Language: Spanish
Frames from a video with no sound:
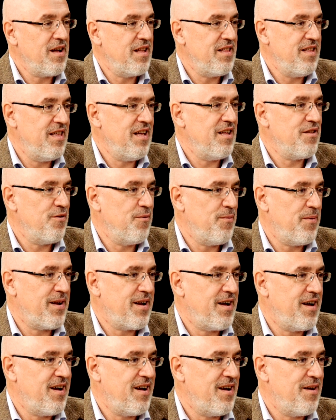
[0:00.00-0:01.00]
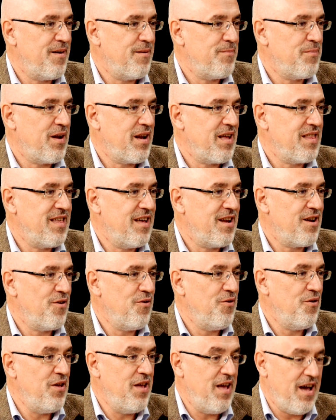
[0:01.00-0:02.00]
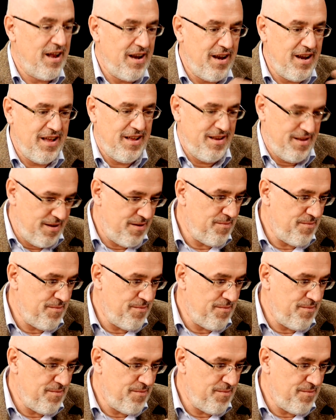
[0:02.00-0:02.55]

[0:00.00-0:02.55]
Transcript: candidato para, para hacerlo y a él,